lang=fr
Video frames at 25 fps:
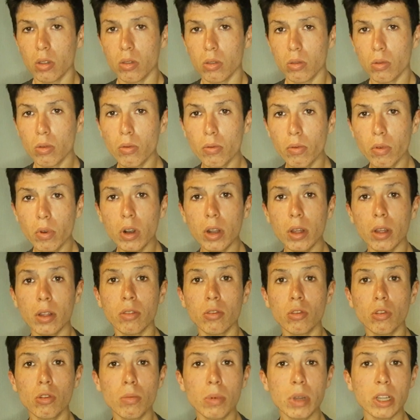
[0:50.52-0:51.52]
Donc voilà,
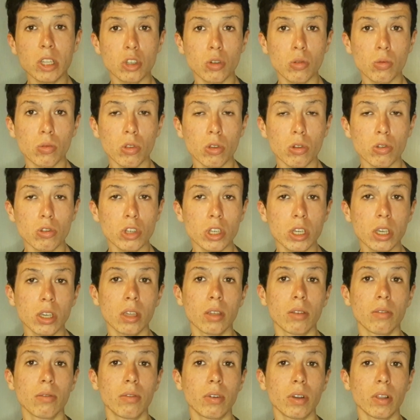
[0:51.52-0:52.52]
ce match contre
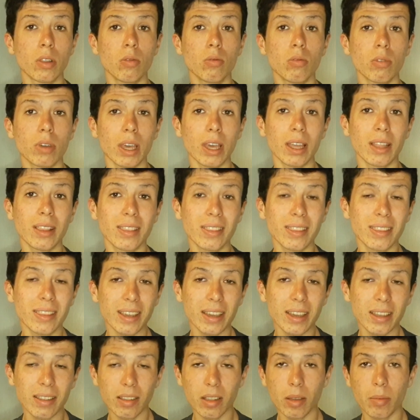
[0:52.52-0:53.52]
Angers va donc être
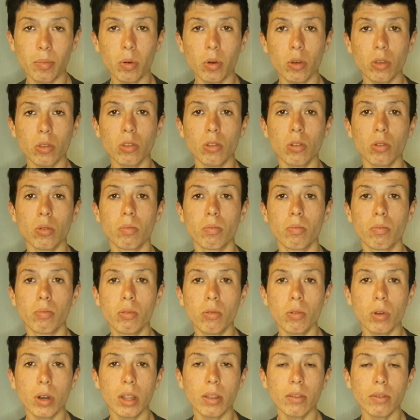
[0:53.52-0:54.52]
très important
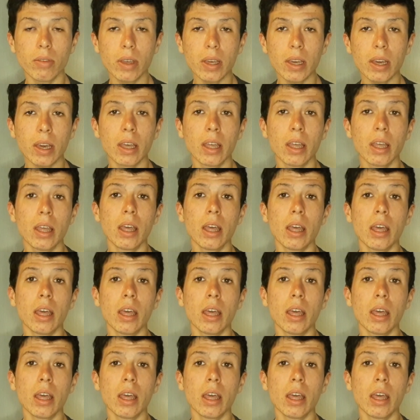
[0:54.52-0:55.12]
pour les Verts